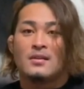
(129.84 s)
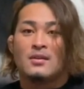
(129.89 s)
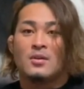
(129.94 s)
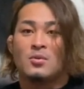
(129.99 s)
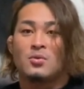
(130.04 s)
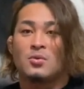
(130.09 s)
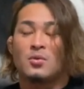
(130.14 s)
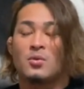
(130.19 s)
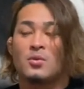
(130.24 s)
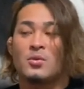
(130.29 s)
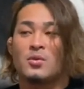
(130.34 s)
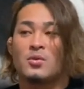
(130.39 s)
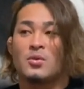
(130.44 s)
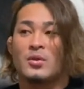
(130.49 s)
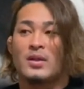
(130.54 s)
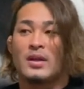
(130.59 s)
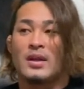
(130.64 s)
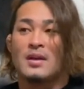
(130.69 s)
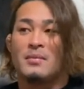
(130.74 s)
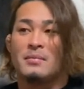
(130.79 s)
男の人
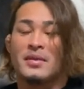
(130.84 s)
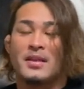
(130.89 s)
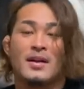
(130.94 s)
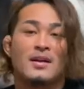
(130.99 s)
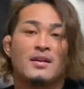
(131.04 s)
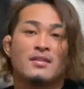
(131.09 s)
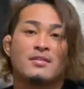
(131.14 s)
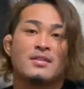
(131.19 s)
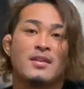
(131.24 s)
で髪長く